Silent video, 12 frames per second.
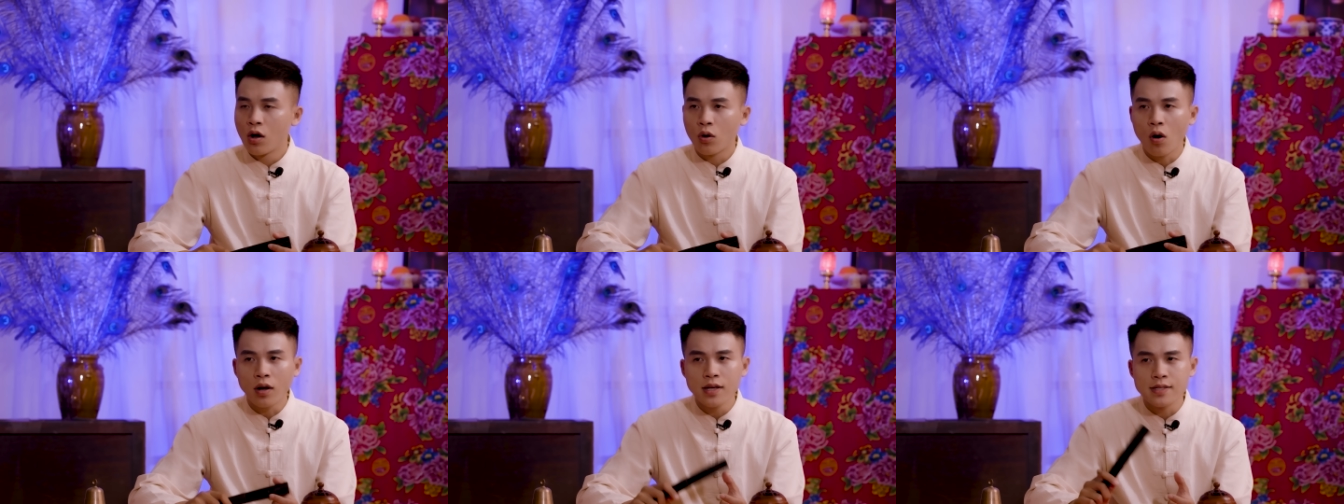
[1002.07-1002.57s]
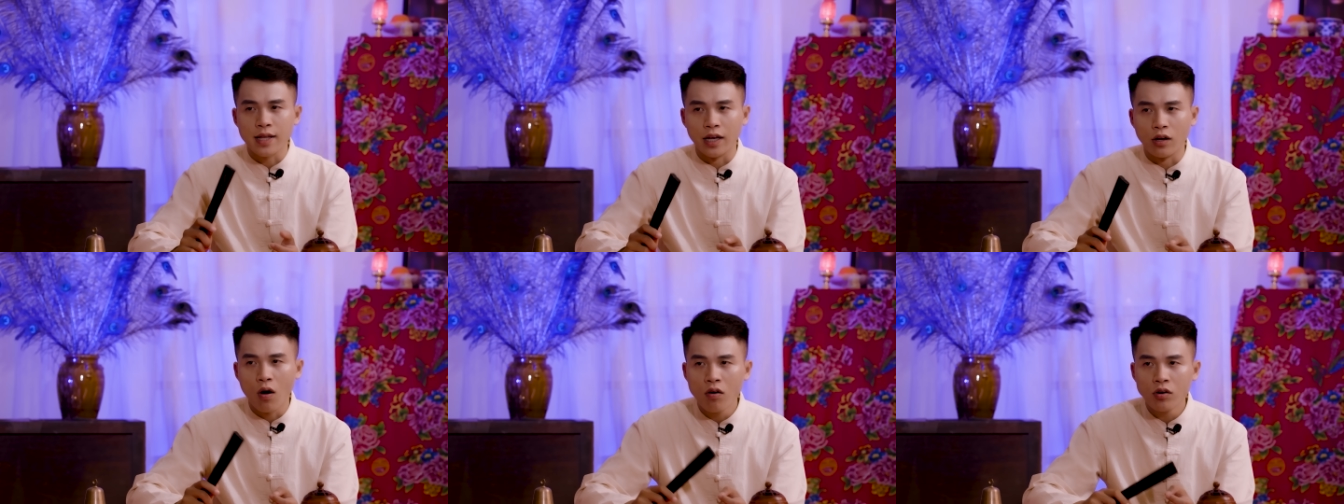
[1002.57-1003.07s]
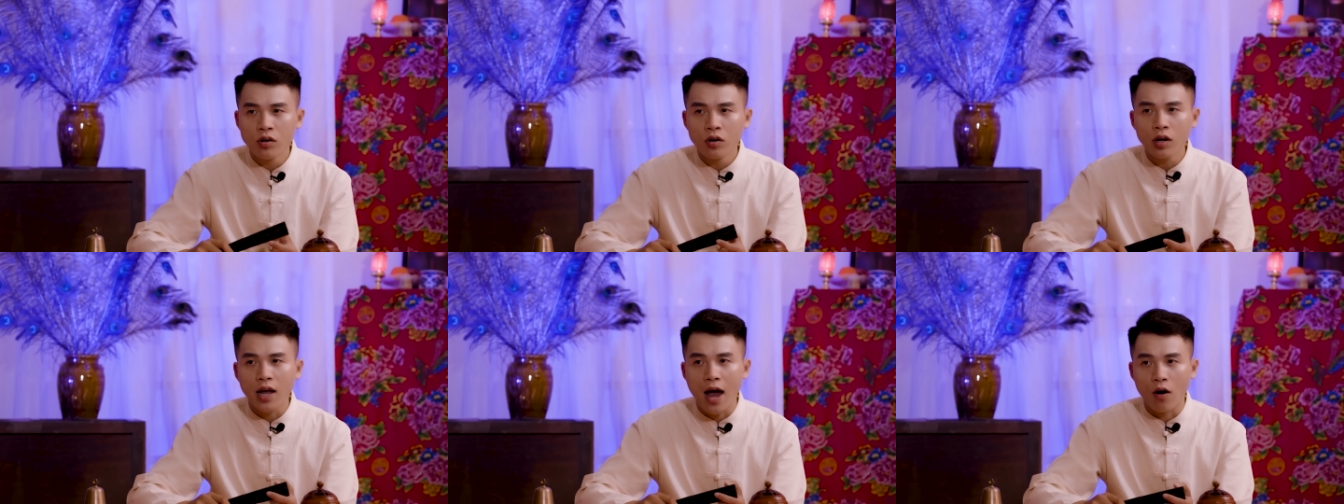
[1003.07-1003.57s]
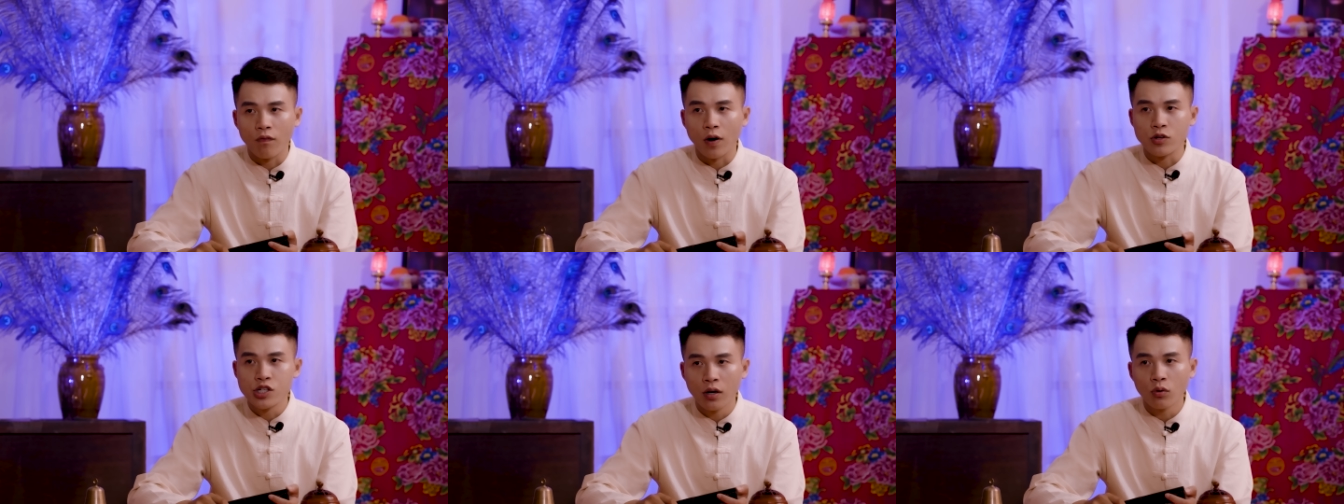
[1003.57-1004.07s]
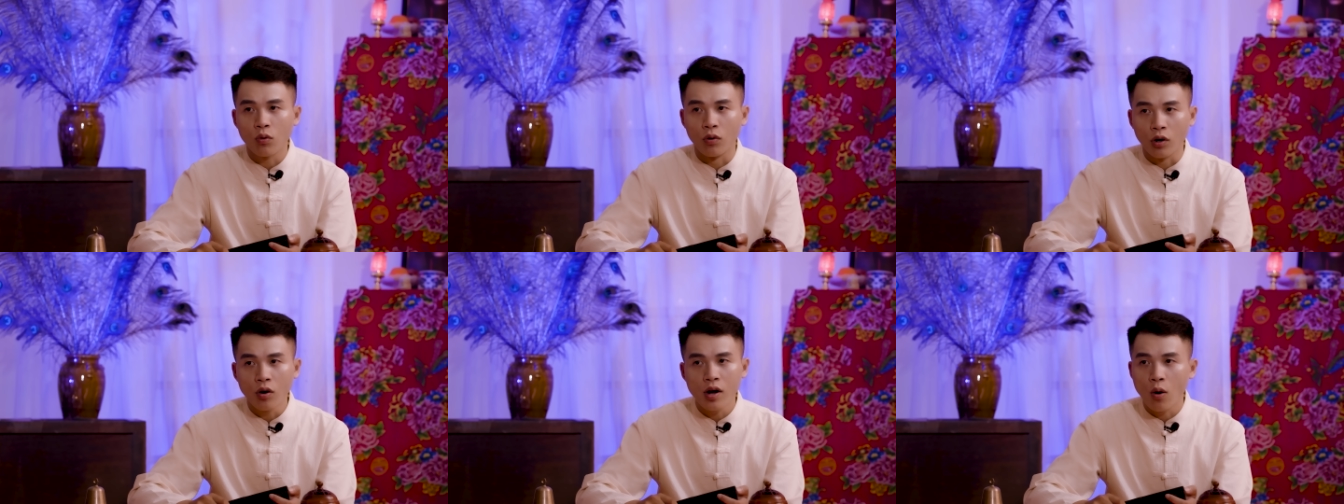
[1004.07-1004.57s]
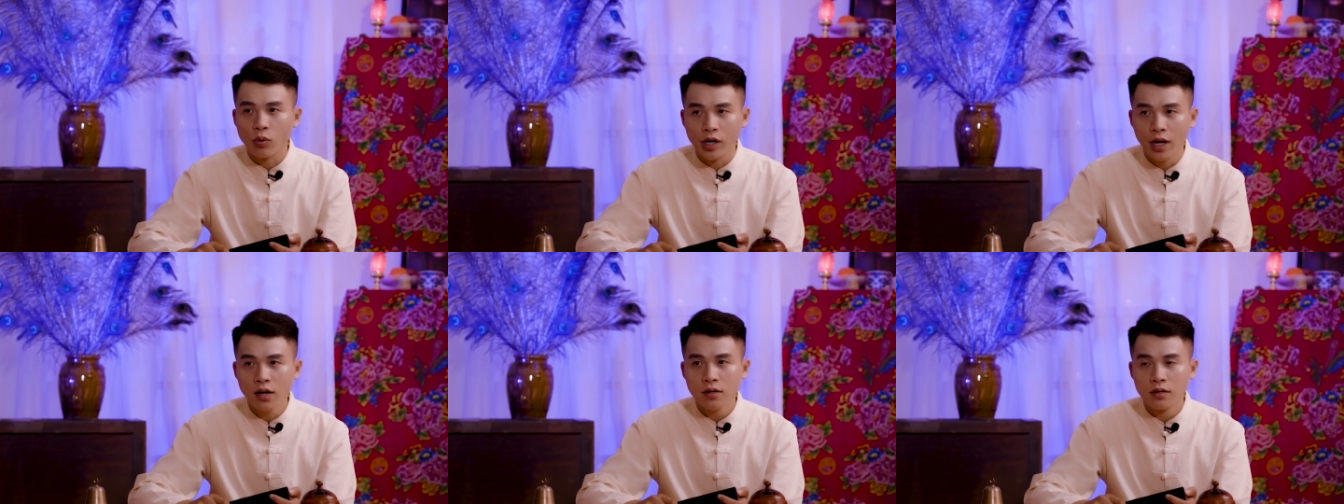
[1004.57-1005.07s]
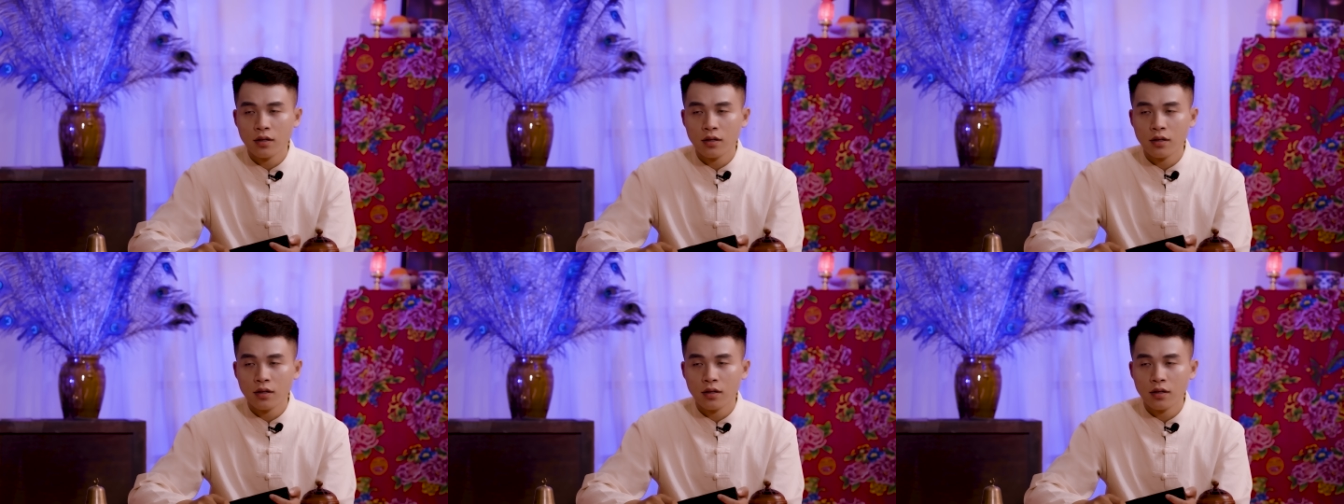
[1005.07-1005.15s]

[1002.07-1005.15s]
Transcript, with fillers: Có cái gì đó nó cào vào chân của nó đau điếng.